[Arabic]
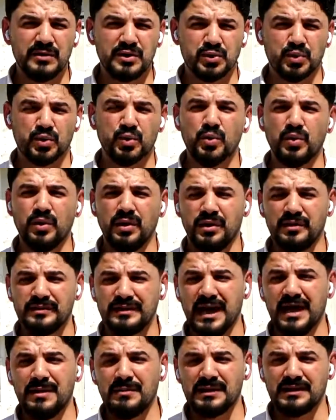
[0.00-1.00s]
مشروع
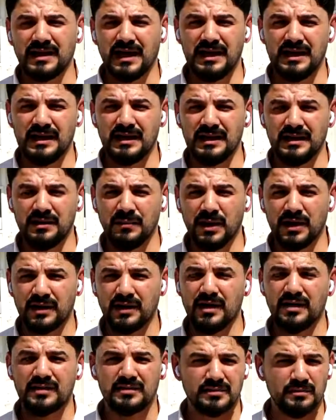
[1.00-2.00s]
دأبت عليه
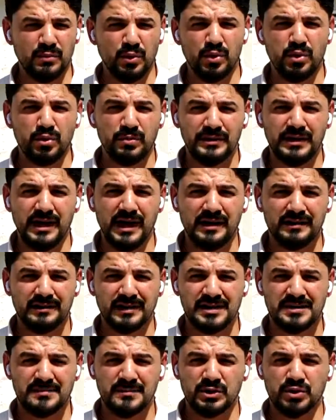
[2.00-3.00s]
الإمارات منذ
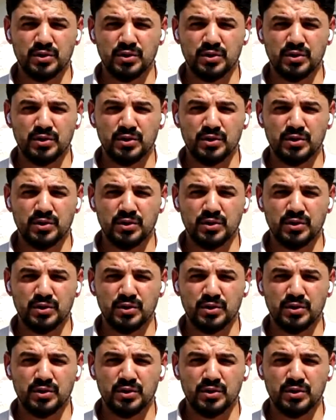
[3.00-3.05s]
بداية أزمة